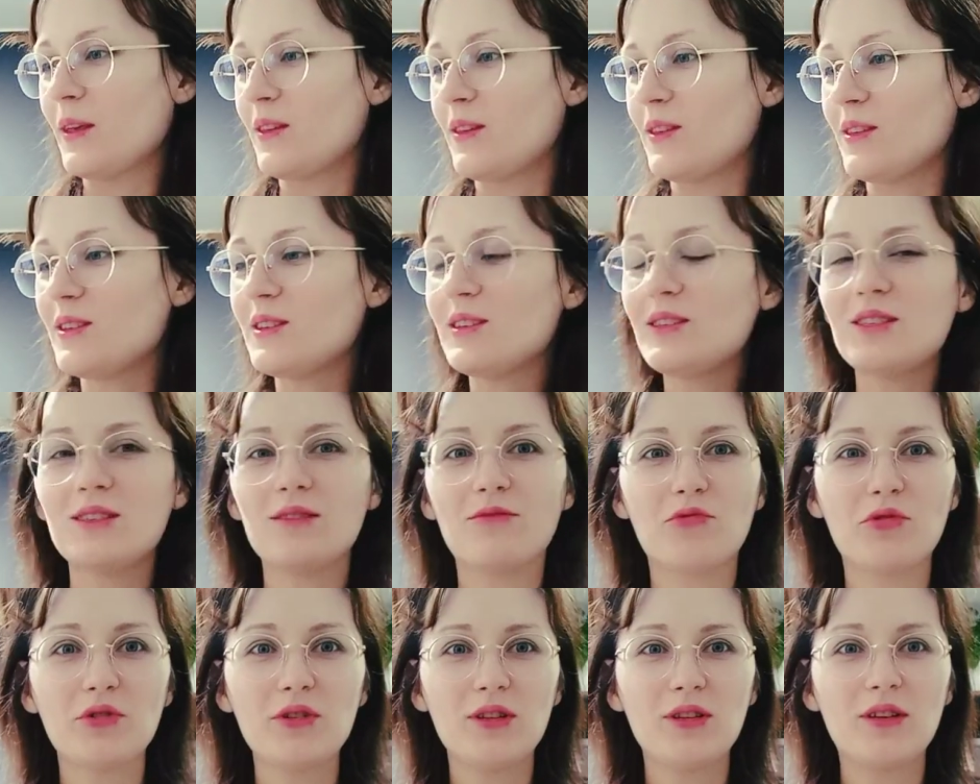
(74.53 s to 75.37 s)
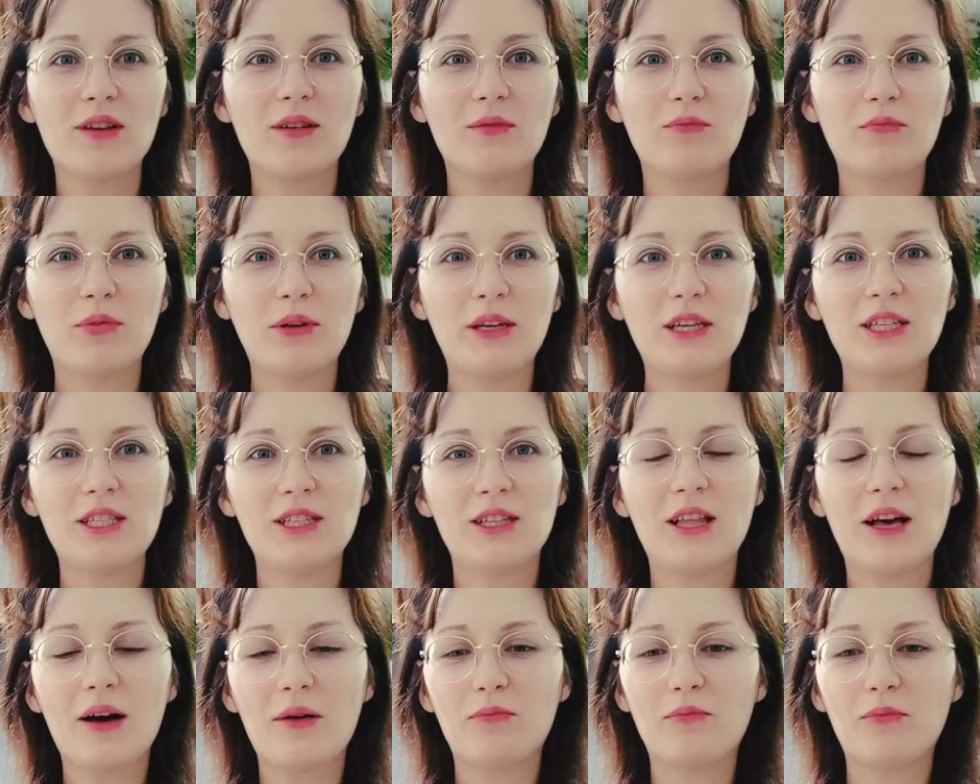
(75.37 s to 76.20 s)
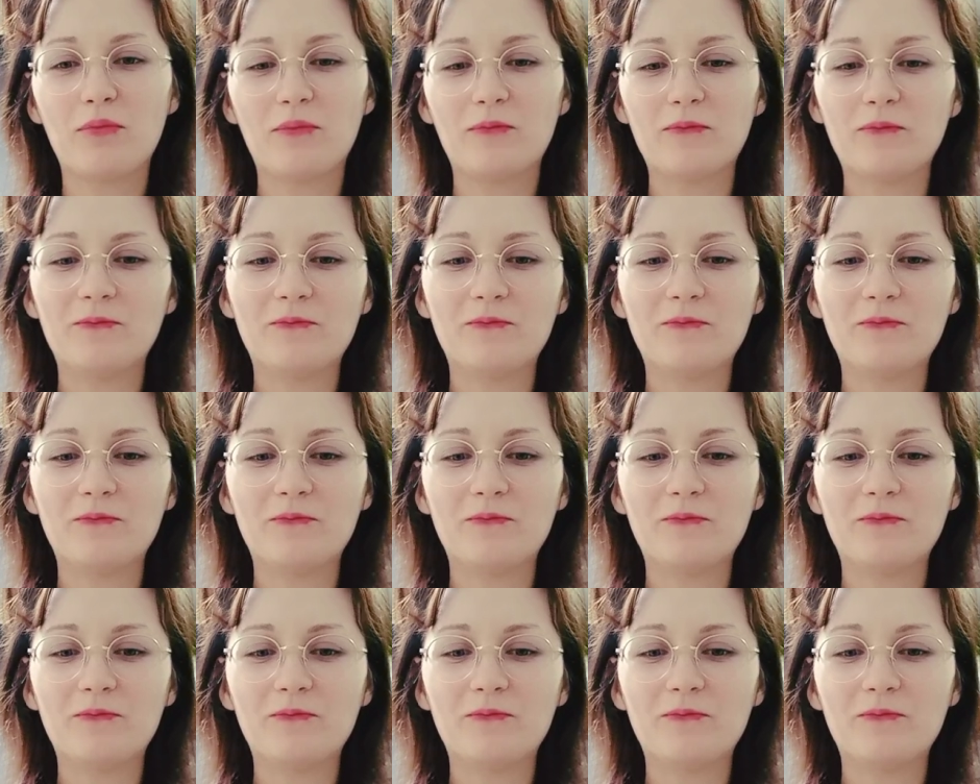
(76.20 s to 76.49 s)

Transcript: И сегодня пришла